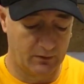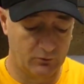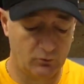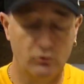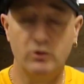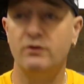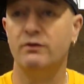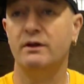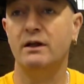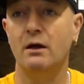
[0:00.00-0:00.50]

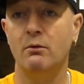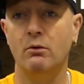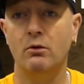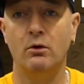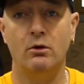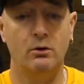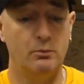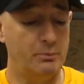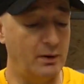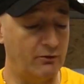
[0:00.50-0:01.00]
Donc
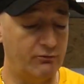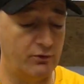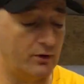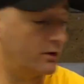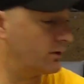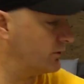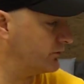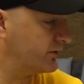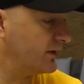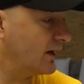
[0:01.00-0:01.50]
évidemment, euh,
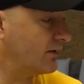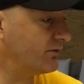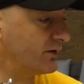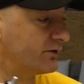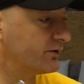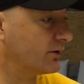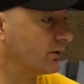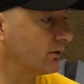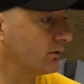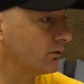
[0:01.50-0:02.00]
parfois c'est
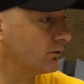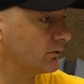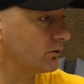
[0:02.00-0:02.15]
l'inverse. Hein.